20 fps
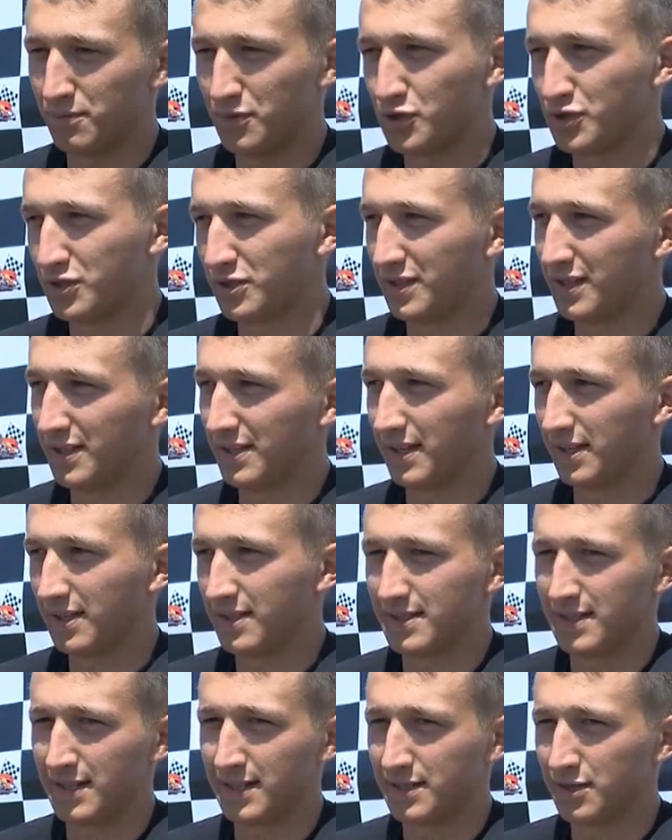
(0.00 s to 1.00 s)
может, и не
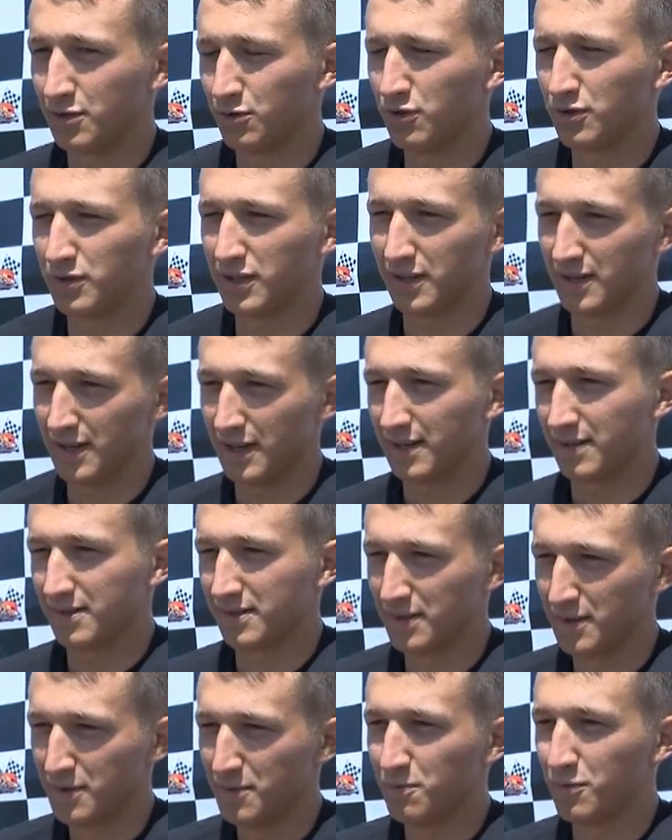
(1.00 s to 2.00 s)
так интересны гонки, как
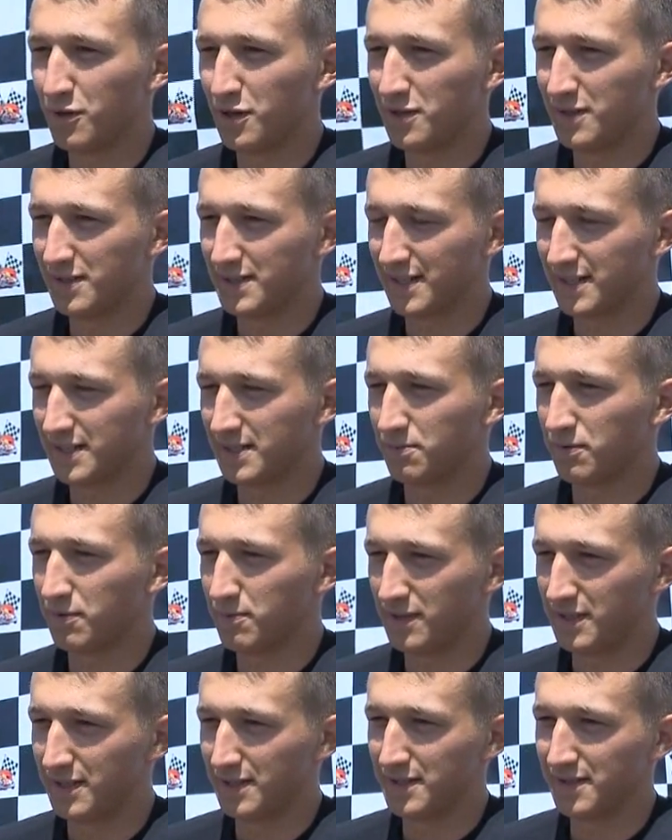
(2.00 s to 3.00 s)
более интересно
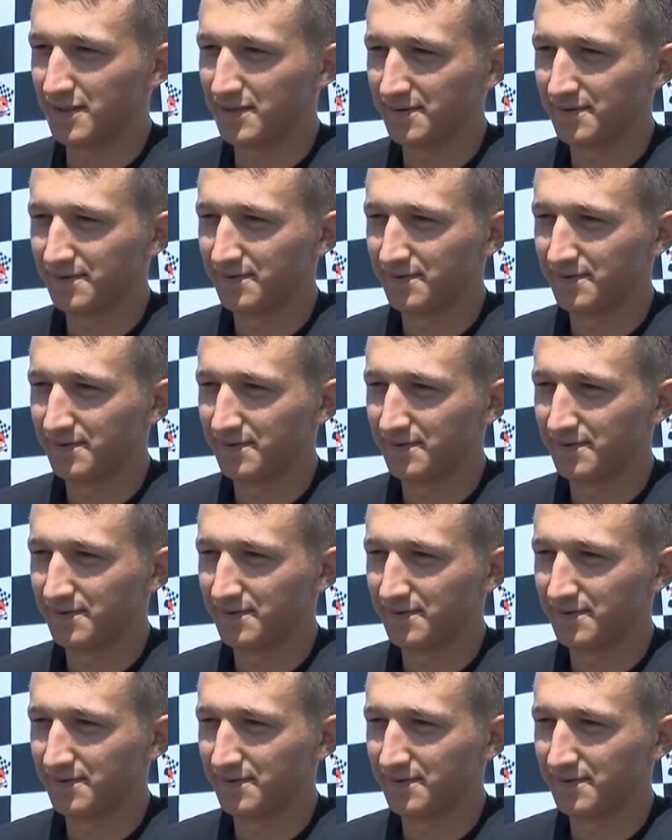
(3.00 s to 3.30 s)
победить.